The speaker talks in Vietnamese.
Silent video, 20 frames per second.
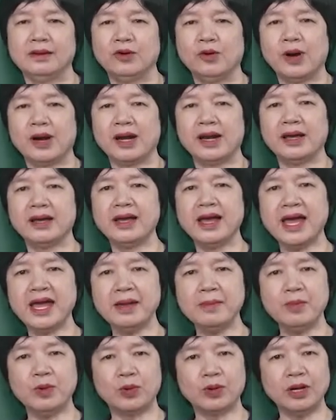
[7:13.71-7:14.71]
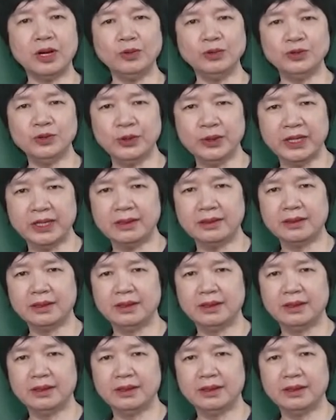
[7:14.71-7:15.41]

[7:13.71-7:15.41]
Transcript: hoặc là nghe một câu chuyện,